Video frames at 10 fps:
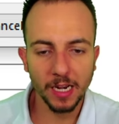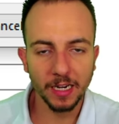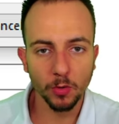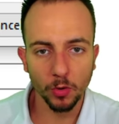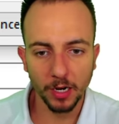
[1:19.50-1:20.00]

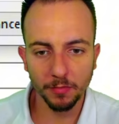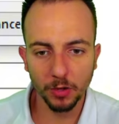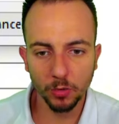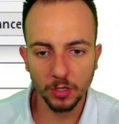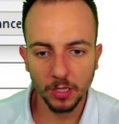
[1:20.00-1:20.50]
em qualquer
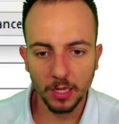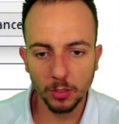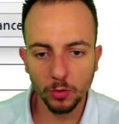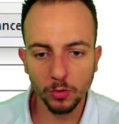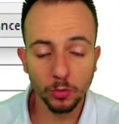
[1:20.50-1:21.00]
valor e
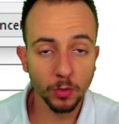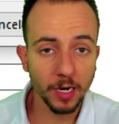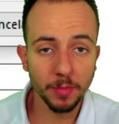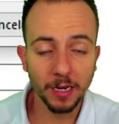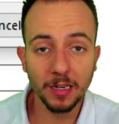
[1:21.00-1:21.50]
trocar
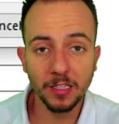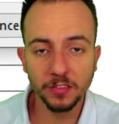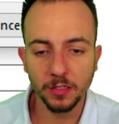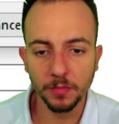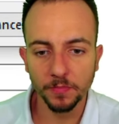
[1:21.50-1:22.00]
para
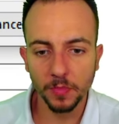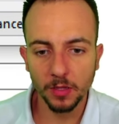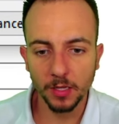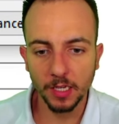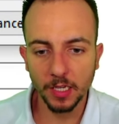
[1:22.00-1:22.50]
lista
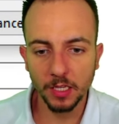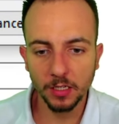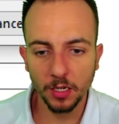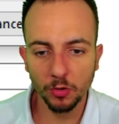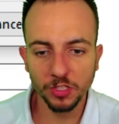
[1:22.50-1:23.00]
e aqui,
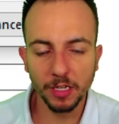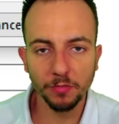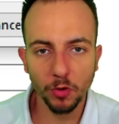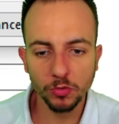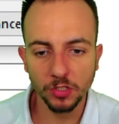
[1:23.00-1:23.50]
onde está
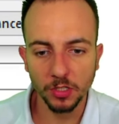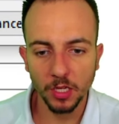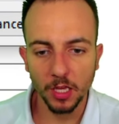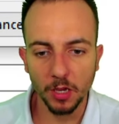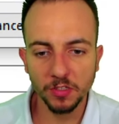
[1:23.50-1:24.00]
fonte,
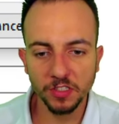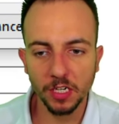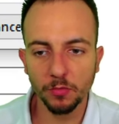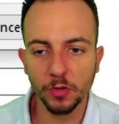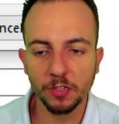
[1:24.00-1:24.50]
eu
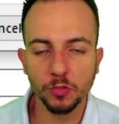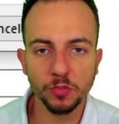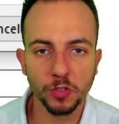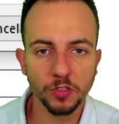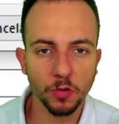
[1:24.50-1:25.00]
escrevo as
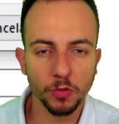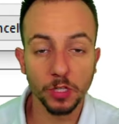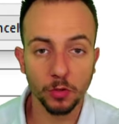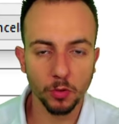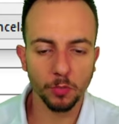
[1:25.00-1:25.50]
opções que eu vou
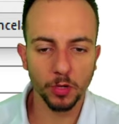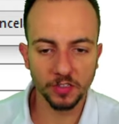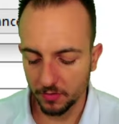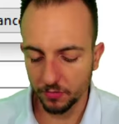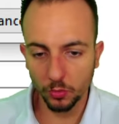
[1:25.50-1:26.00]
ter, como por
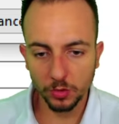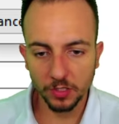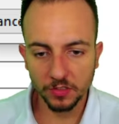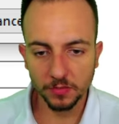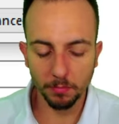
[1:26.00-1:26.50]
exemplo,
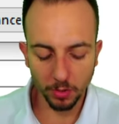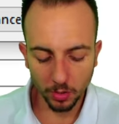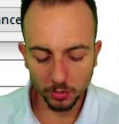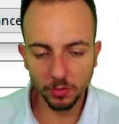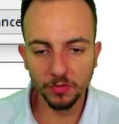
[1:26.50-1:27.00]
frutas,
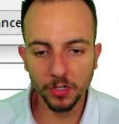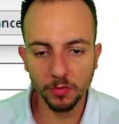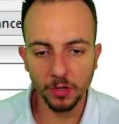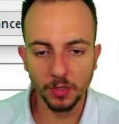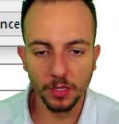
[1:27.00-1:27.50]
ponto e
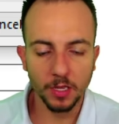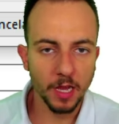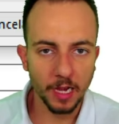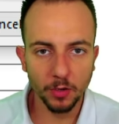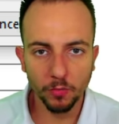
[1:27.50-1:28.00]
vírgula.
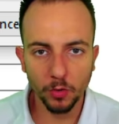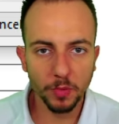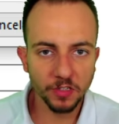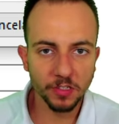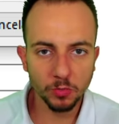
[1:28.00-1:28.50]
Aí eu vou para
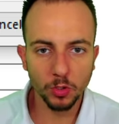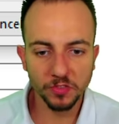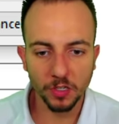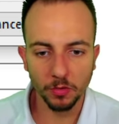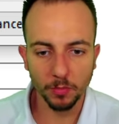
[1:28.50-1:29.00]
a segunda
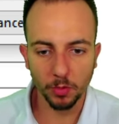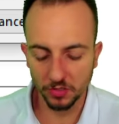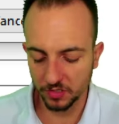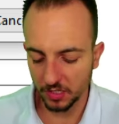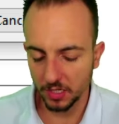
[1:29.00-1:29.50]
opção, que pode
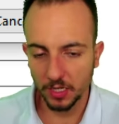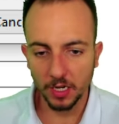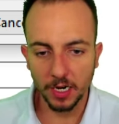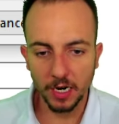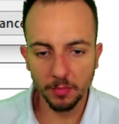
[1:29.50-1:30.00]
ser
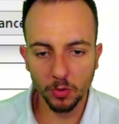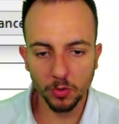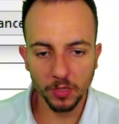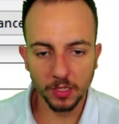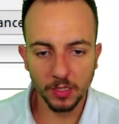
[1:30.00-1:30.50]

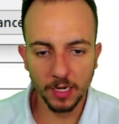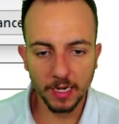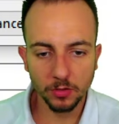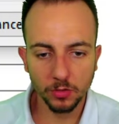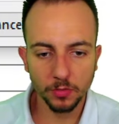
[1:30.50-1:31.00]

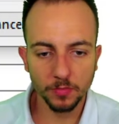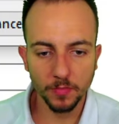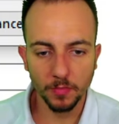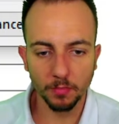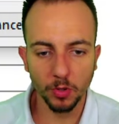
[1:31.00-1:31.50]
carboidrato,
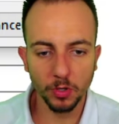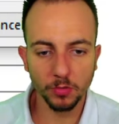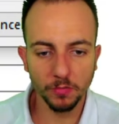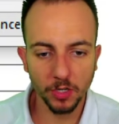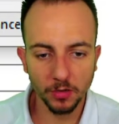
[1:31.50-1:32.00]
ponto
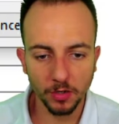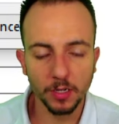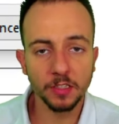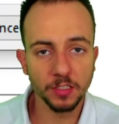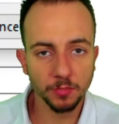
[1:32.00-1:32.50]
e vírgula,
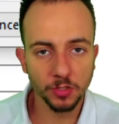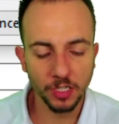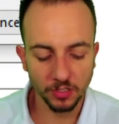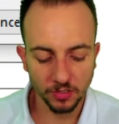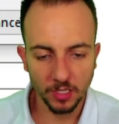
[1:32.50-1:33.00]
assim por
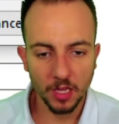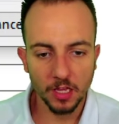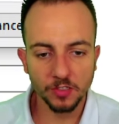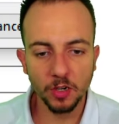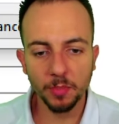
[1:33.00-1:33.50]
diante.
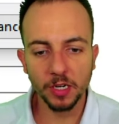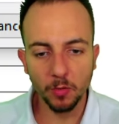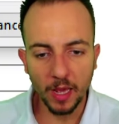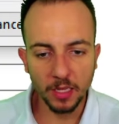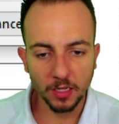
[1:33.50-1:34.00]
Se eu apertar
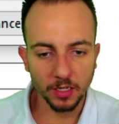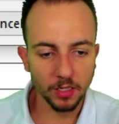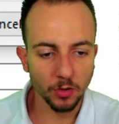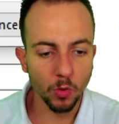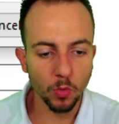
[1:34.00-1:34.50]
o Enter
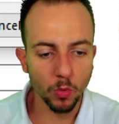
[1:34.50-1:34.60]
aqui, ou o